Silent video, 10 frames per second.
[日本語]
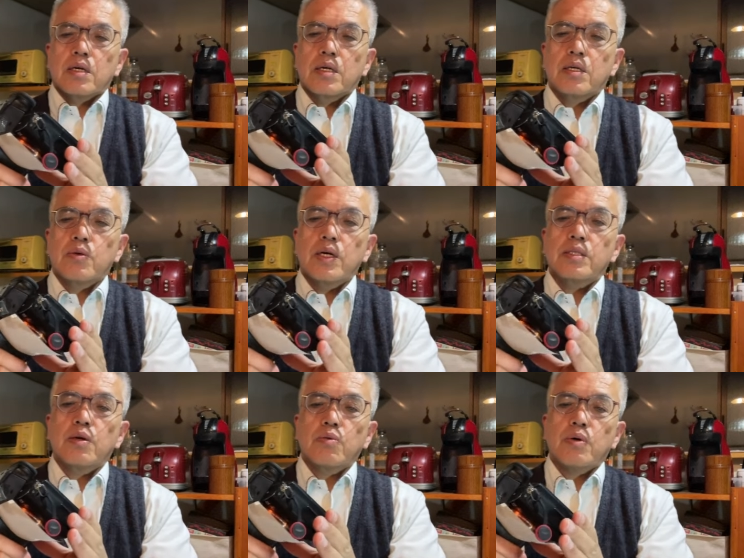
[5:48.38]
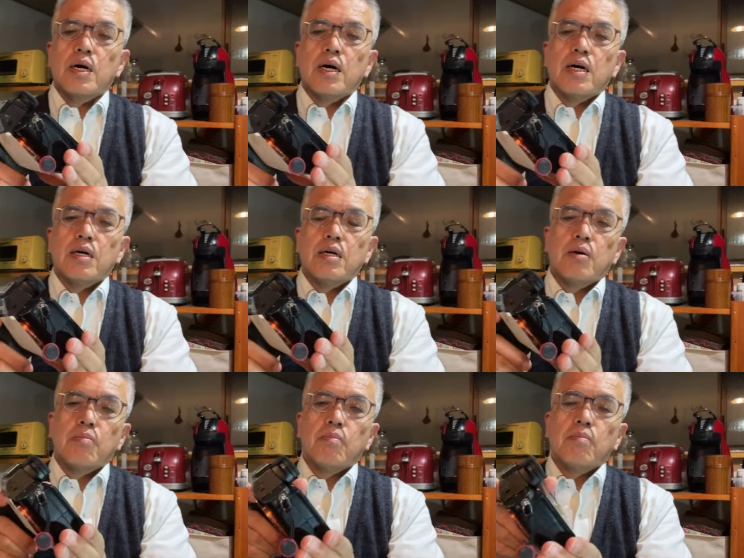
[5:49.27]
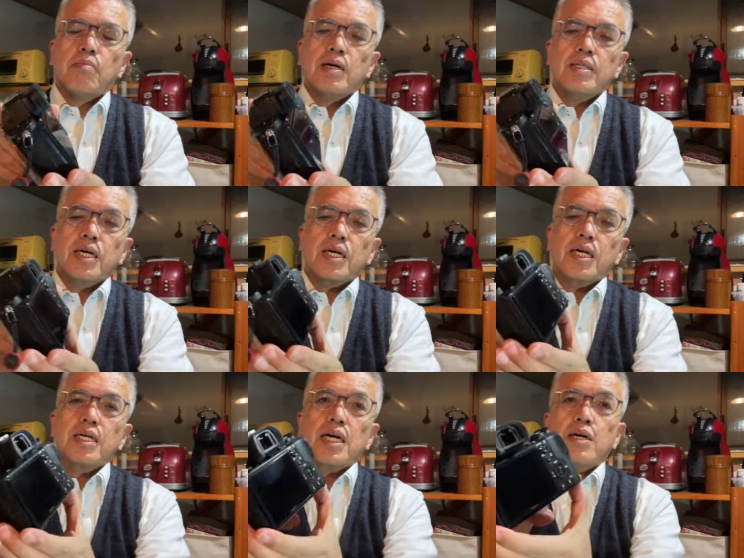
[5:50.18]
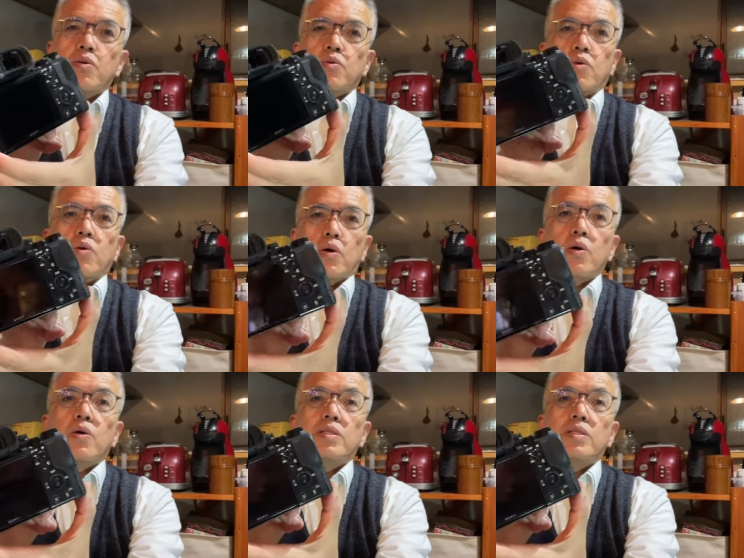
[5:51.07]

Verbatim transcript: 昨日やったのは真ん中以外のところ